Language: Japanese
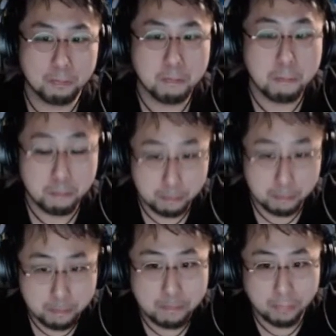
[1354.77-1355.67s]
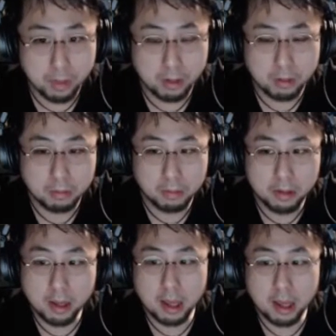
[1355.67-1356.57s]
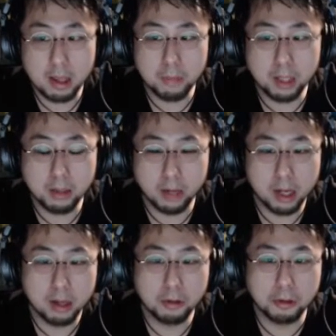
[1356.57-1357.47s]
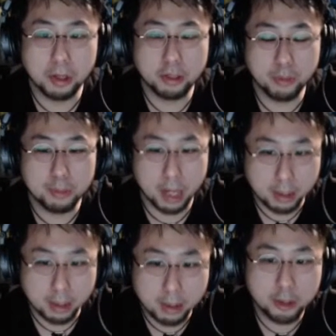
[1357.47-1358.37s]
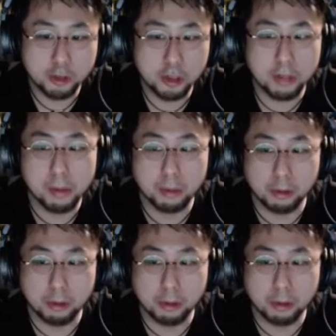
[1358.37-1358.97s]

うん。世間一般では、リンゴと梨は全く一緒の食べ物。